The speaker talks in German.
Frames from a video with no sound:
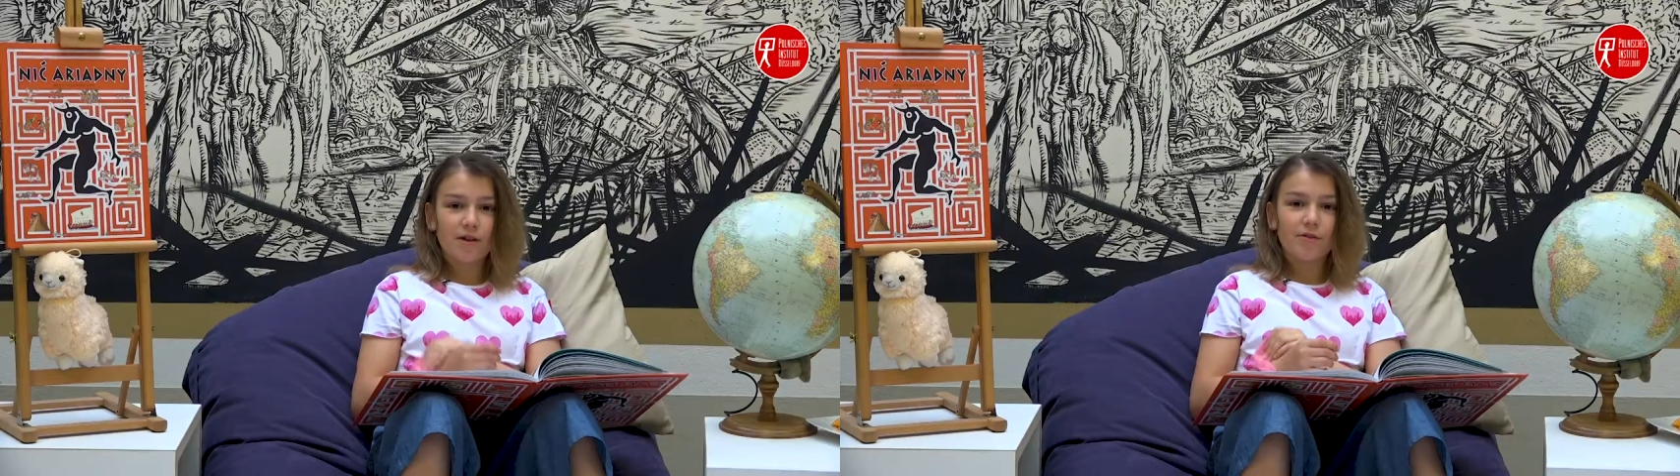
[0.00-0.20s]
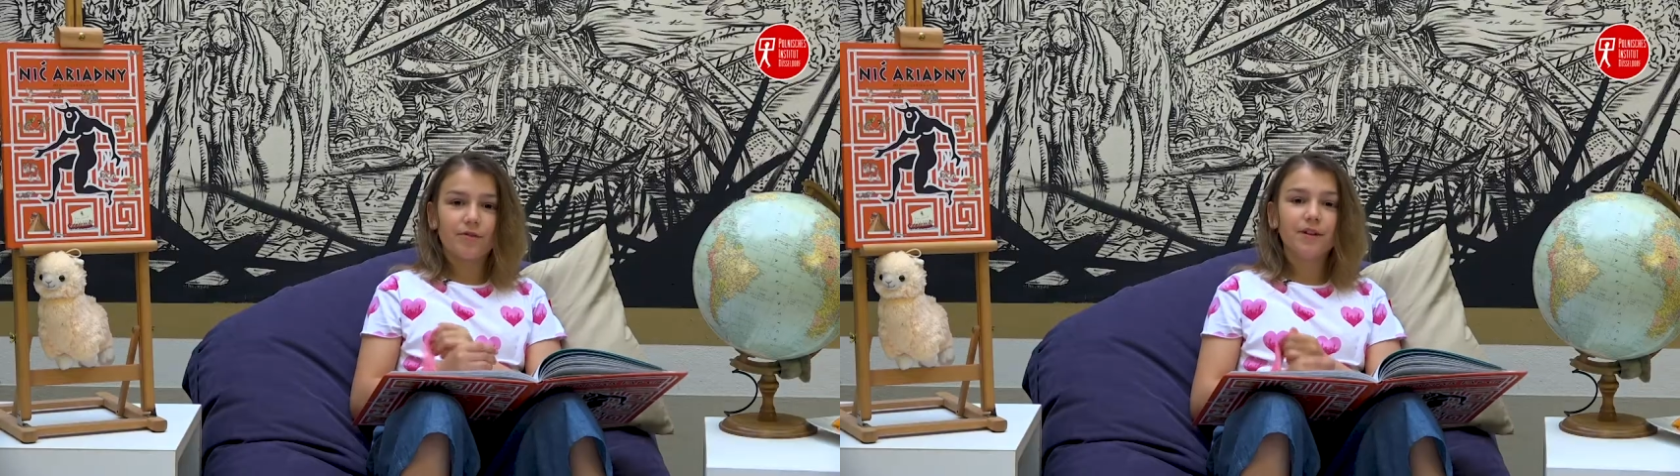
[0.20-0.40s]

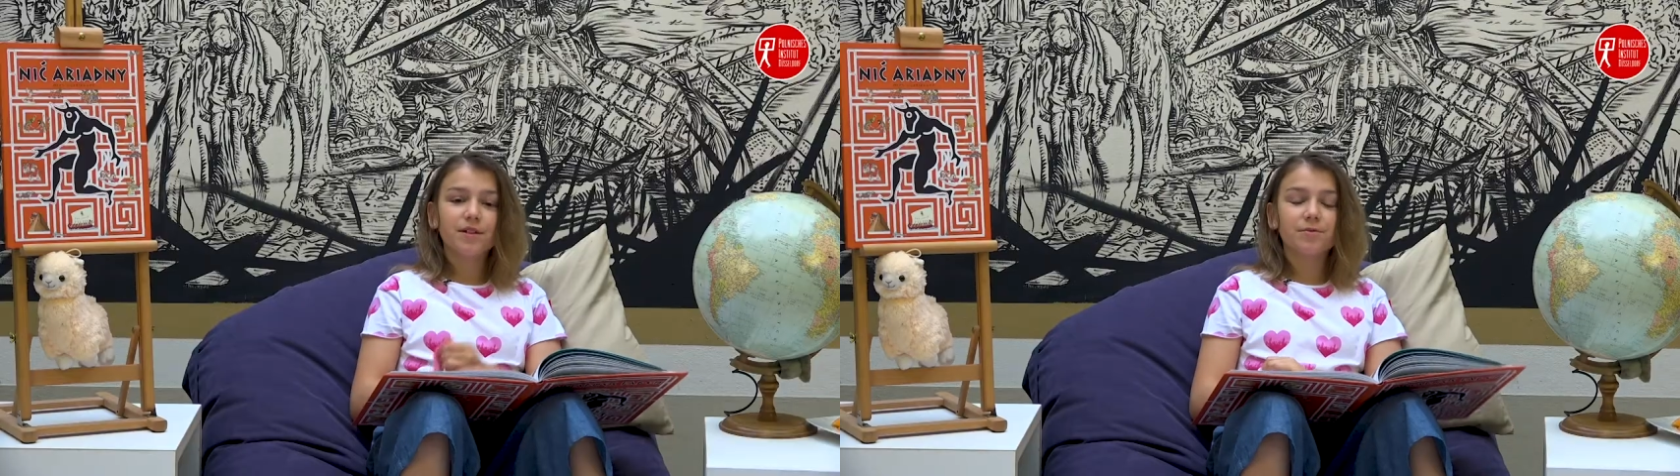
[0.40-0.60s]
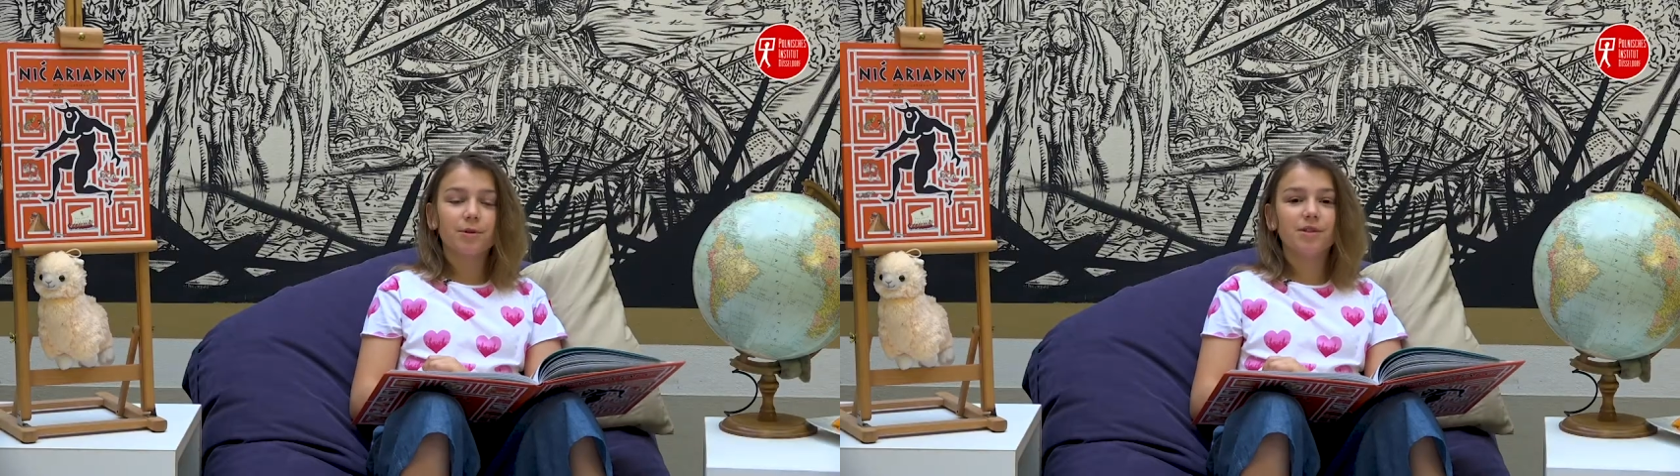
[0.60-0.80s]

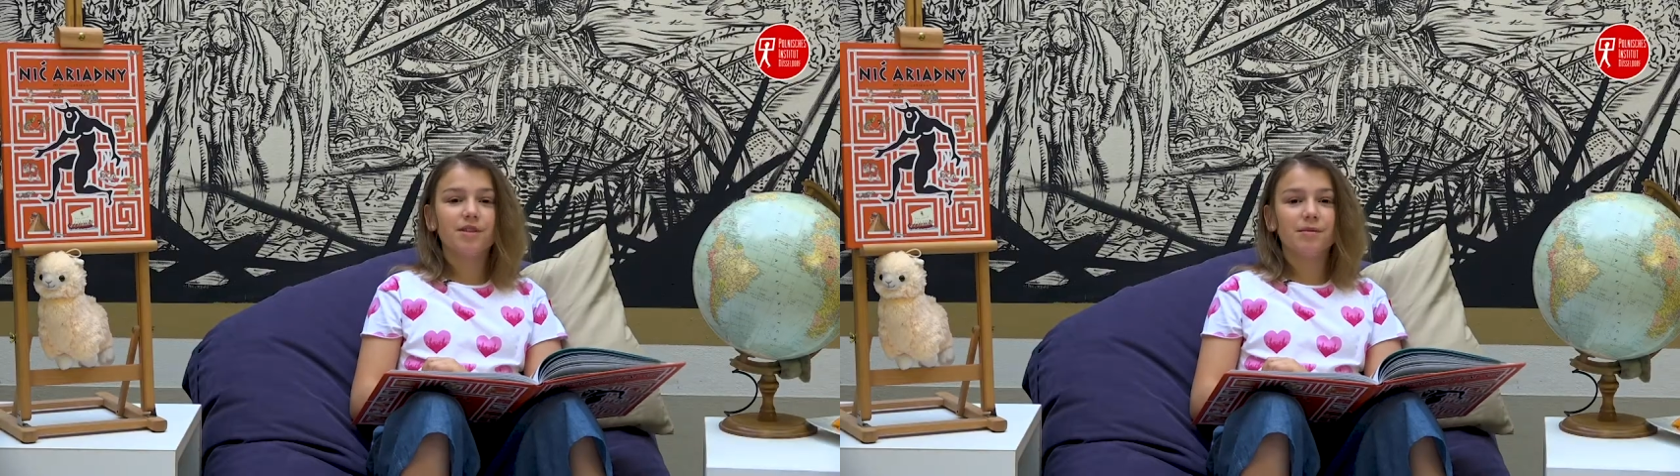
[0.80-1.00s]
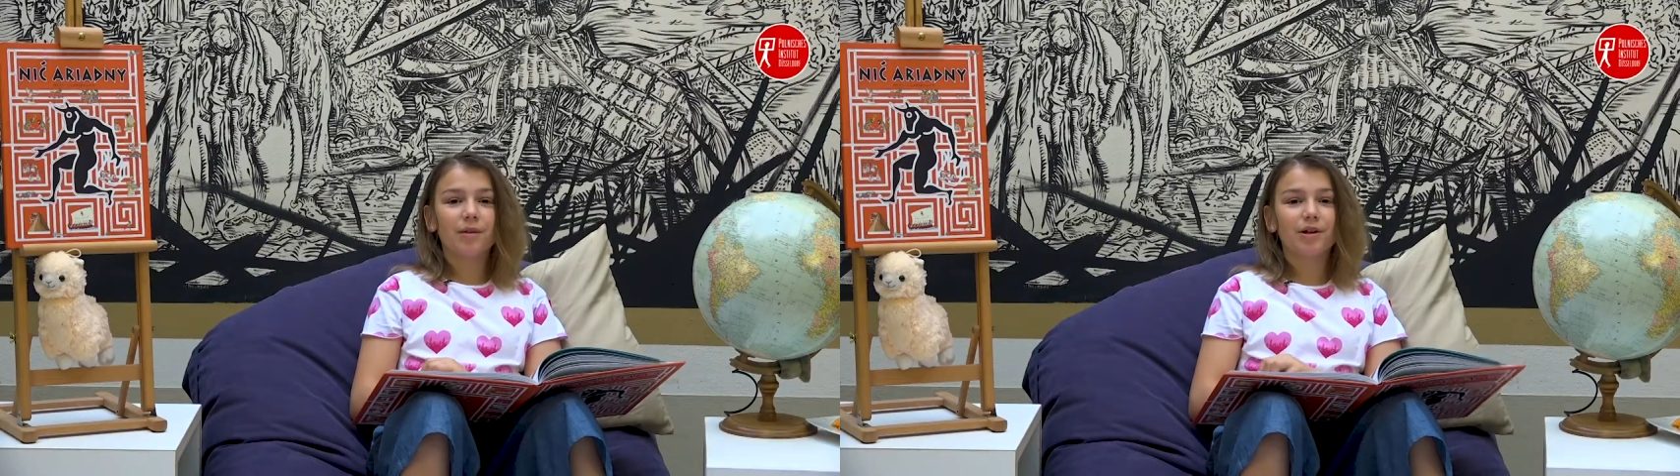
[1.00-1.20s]
Viele Sprüche,
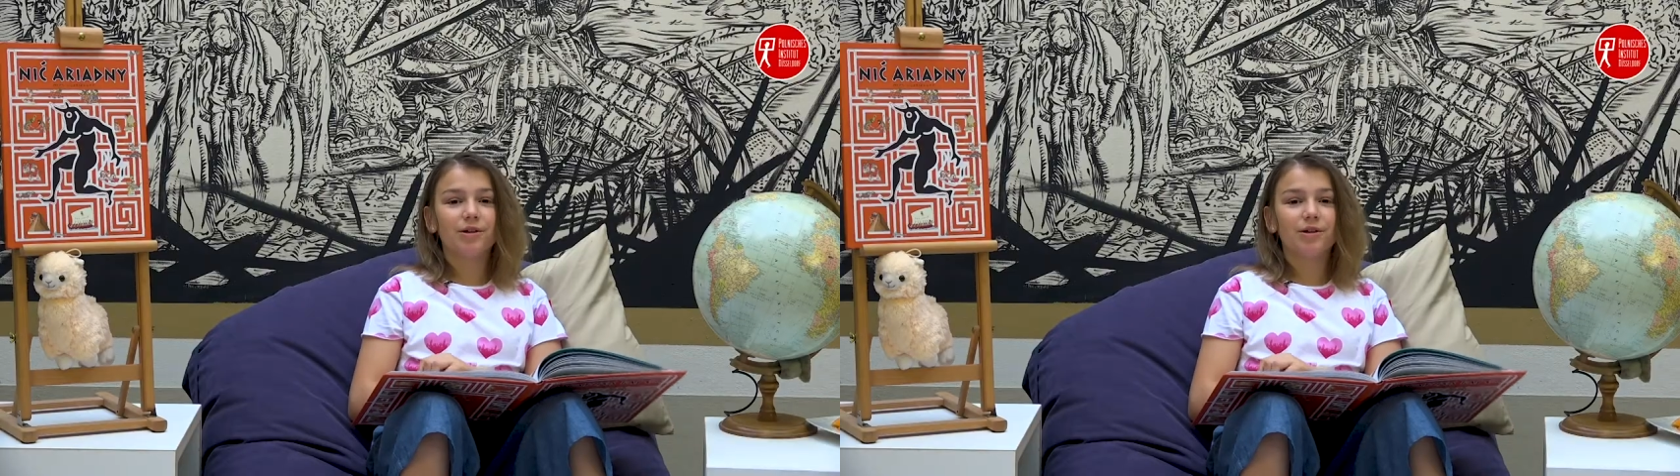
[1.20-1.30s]
die man